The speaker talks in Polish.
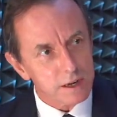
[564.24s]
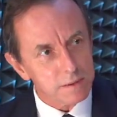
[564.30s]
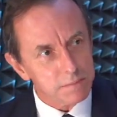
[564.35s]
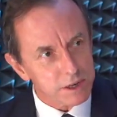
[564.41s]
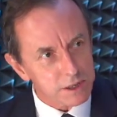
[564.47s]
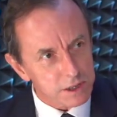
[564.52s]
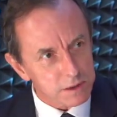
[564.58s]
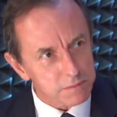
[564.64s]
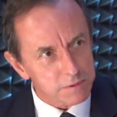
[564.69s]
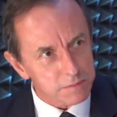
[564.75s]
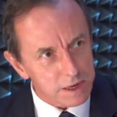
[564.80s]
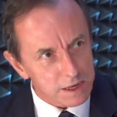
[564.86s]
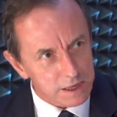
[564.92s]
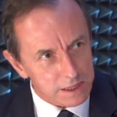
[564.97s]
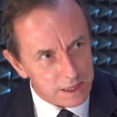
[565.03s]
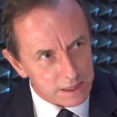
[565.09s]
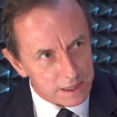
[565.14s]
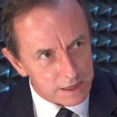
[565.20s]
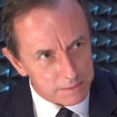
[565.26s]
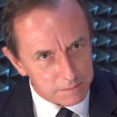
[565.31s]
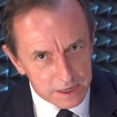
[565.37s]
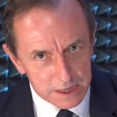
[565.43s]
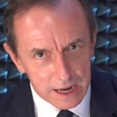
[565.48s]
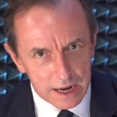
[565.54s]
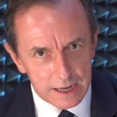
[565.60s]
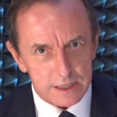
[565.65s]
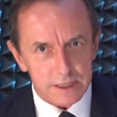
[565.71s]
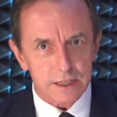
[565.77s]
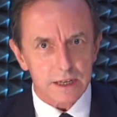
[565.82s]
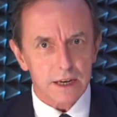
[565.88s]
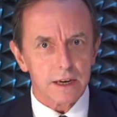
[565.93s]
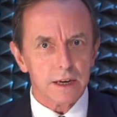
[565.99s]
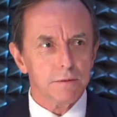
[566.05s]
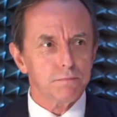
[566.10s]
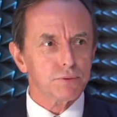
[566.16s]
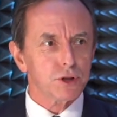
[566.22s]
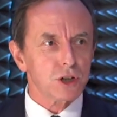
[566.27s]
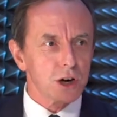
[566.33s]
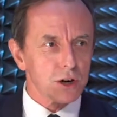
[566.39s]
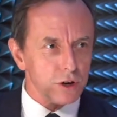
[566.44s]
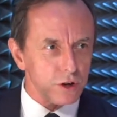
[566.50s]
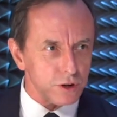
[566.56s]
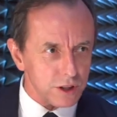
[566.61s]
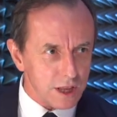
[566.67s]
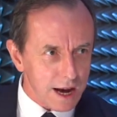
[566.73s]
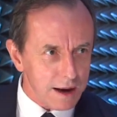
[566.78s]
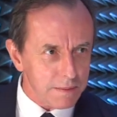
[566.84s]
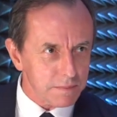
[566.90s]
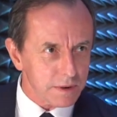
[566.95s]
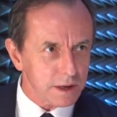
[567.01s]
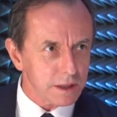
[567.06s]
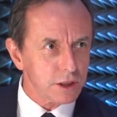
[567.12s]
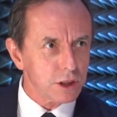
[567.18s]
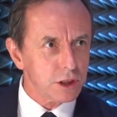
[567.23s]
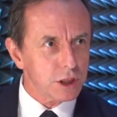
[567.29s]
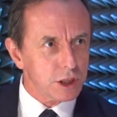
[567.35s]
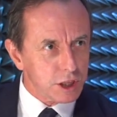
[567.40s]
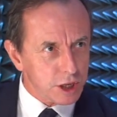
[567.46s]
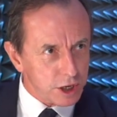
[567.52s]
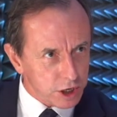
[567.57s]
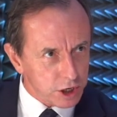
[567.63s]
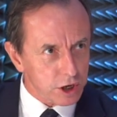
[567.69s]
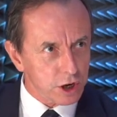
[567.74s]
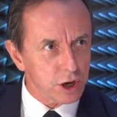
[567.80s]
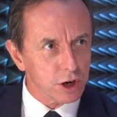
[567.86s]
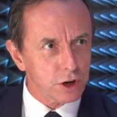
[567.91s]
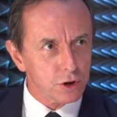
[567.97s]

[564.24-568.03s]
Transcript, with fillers: będziemy mieli determinację i przekonamy tych,